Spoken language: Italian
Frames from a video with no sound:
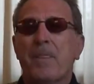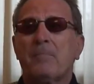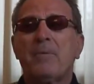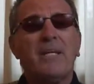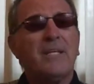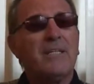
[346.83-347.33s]

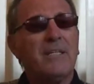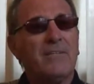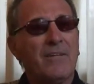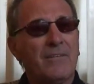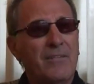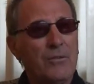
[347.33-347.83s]
Brighenti
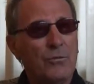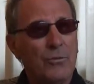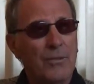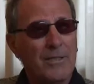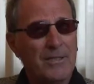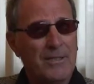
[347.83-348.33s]
aveva vinto
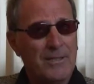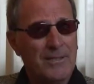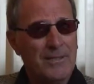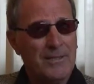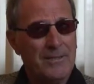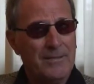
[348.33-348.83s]

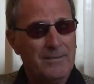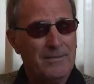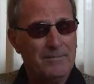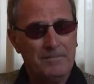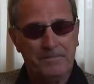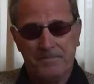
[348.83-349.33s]
la